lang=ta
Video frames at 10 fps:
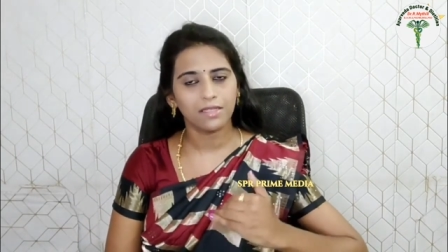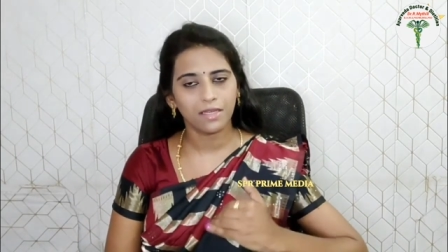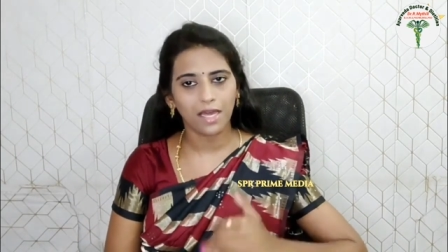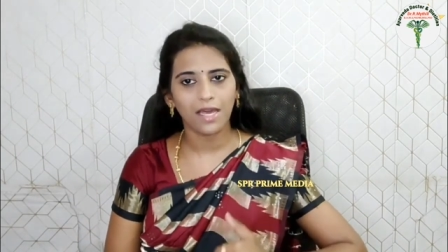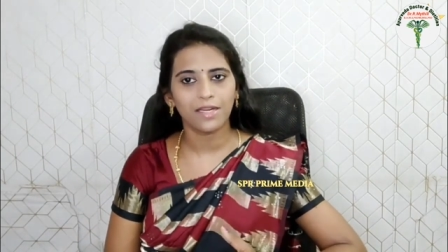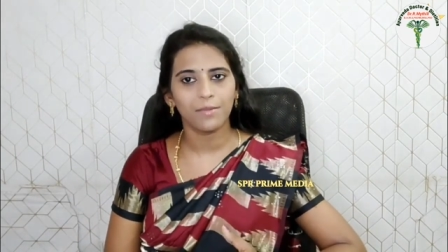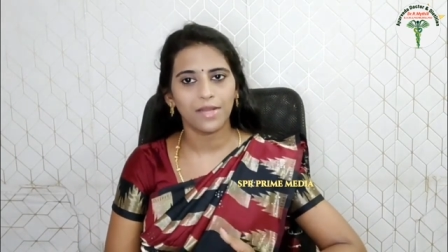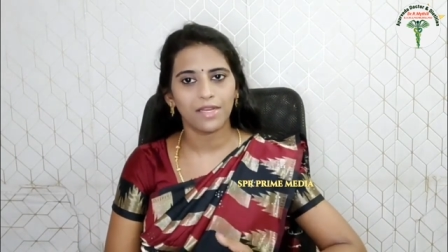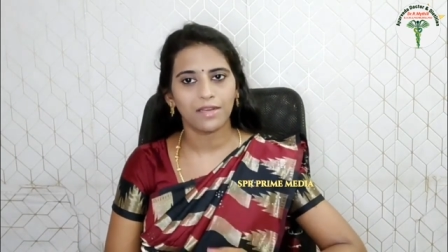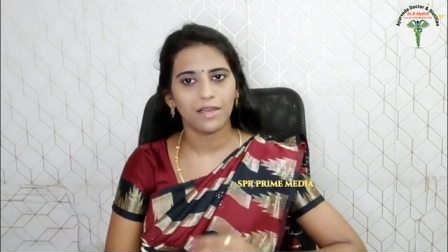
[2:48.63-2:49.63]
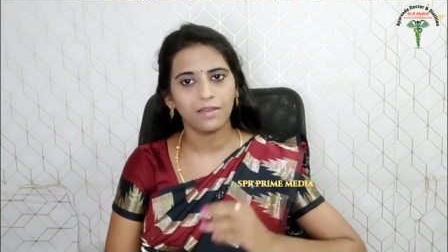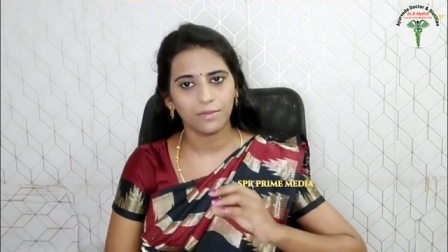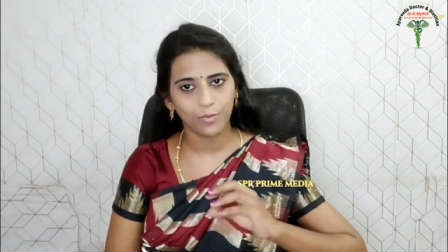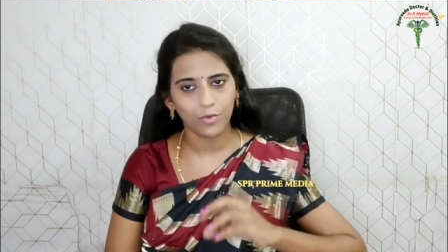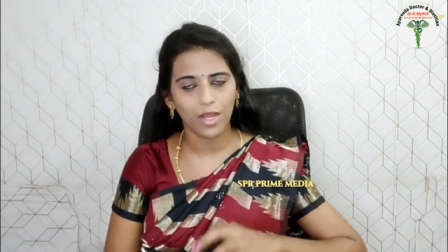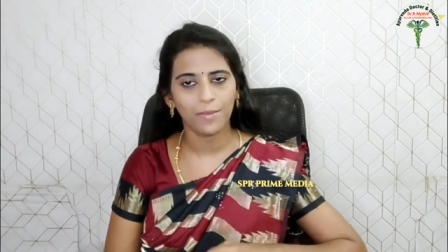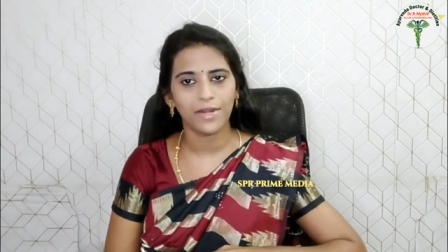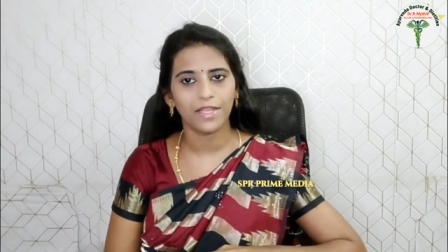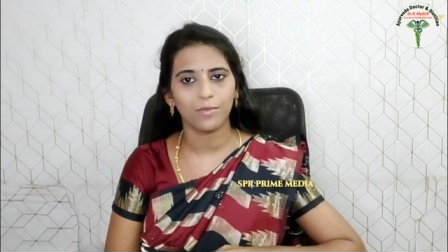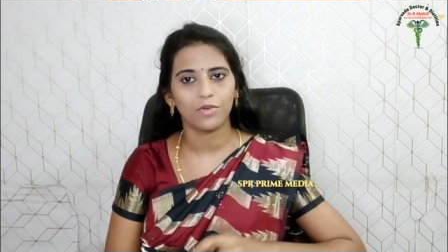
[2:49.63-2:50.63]
இதுக்கு காரணம் என்னன்னா
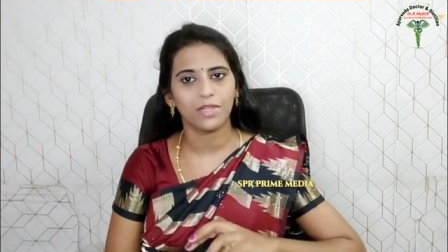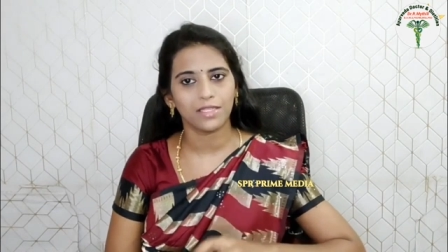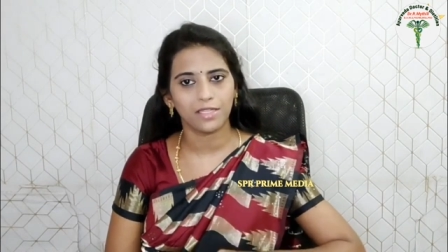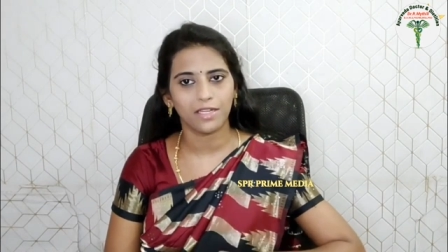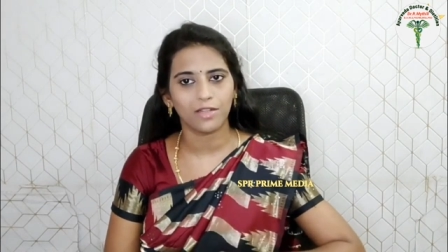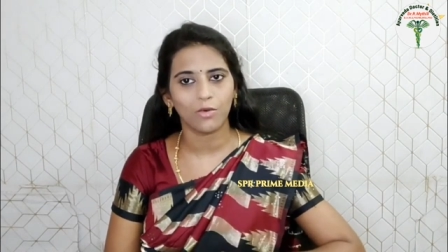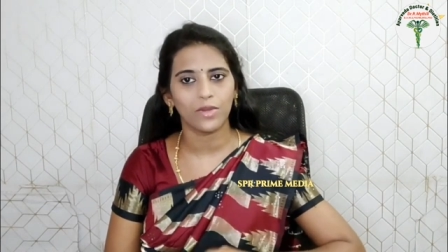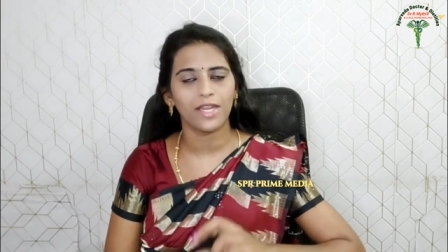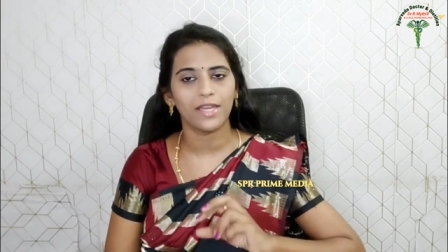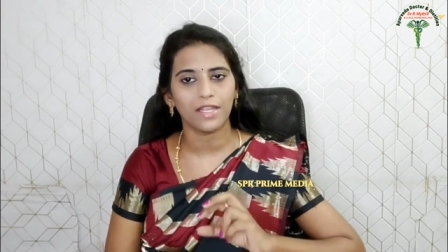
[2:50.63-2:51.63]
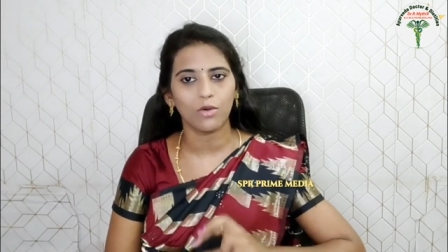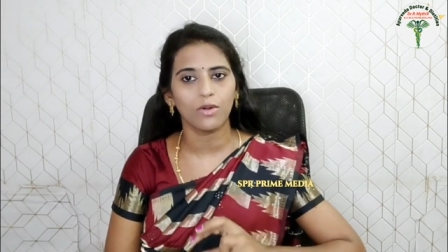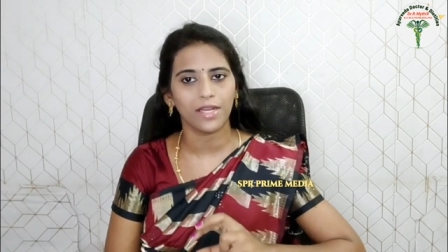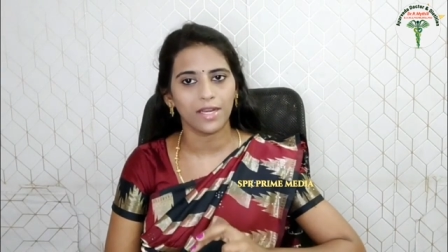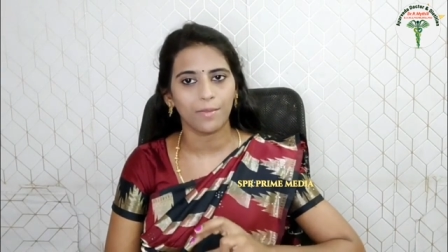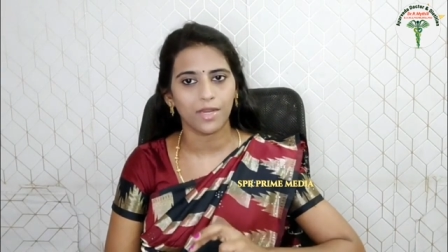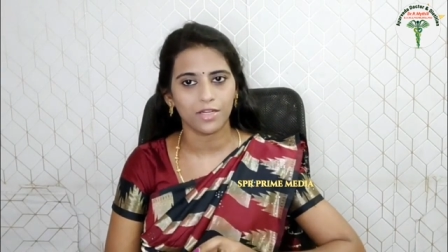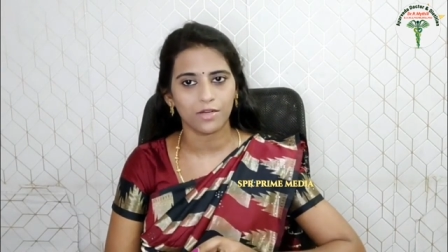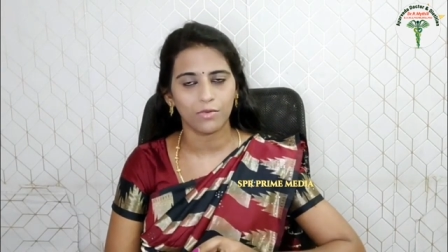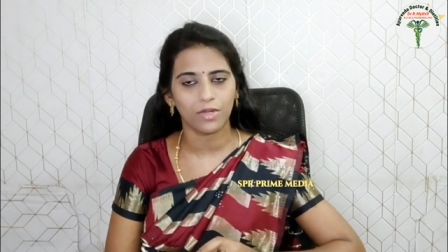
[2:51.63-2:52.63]
புகைப்பிடிக்கும் போது அதுல இருக்கக்கூடிய நிக்கோட்டின்
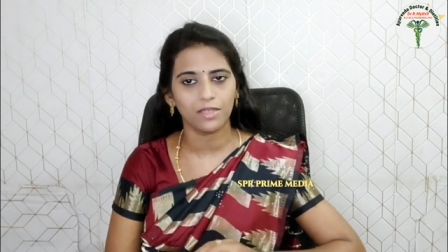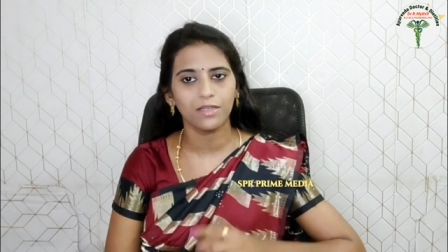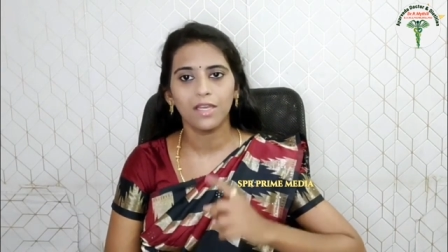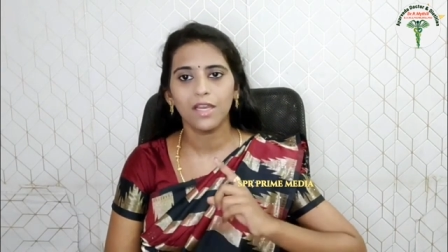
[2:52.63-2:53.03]
அப்படின்ற ஒண்ணு